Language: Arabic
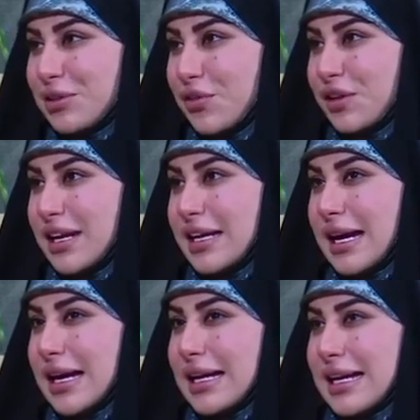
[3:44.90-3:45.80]
تعرفين
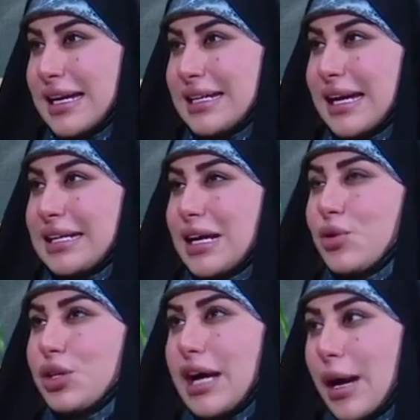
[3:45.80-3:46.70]
يعني
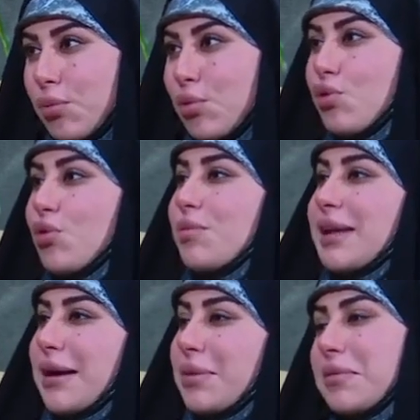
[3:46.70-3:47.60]
اكو يحببوهم
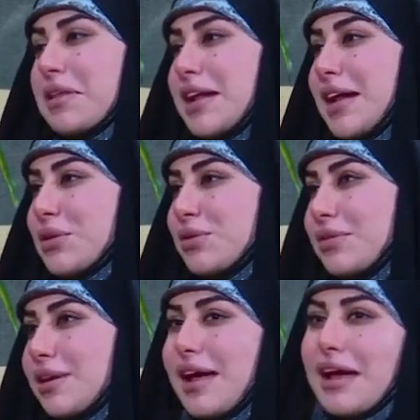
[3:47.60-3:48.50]
بالعبايه يعني مثلا اكو
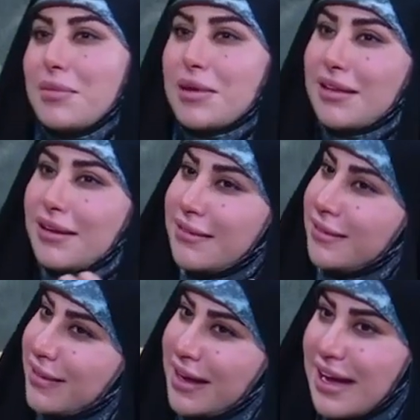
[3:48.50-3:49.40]
الاهل مثلا
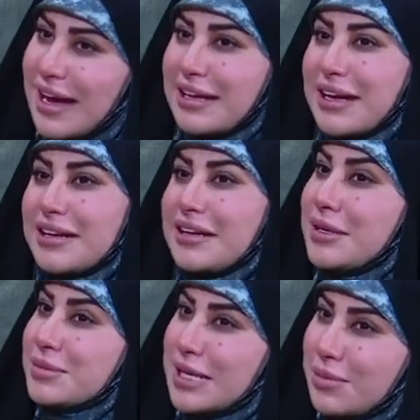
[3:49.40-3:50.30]
احيانا
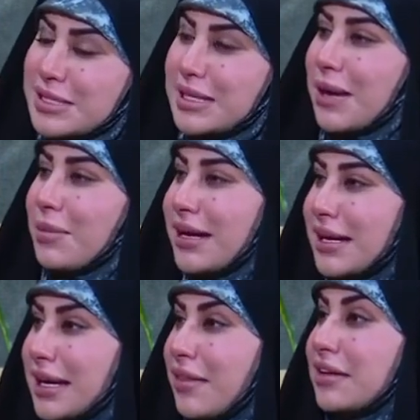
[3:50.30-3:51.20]
اللي البسي عبايه
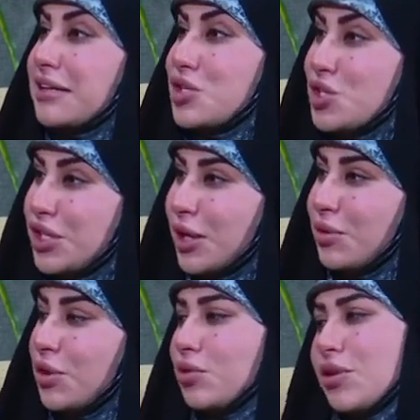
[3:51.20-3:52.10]
كذا تشجيع
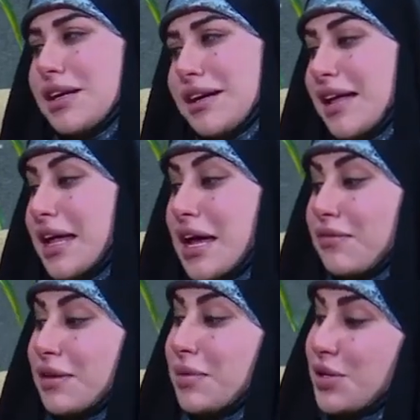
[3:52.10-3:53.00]
منهم يقول نعم. لك
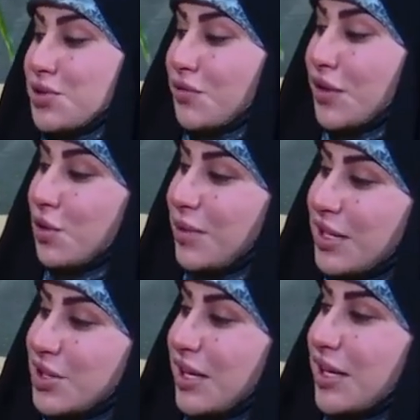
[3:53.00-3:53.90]
طيب فبنت تشوف اكو
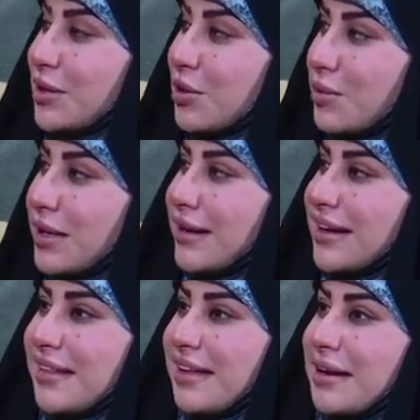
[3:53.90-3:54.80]
بها شريط اكو بها
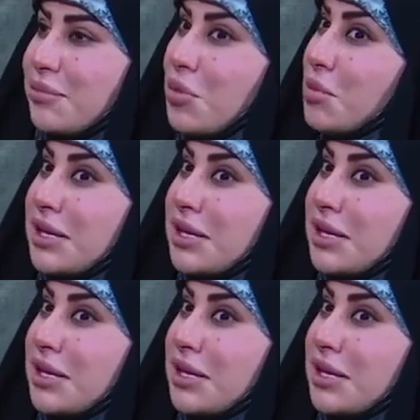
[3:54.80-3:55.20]
كذا يكون لها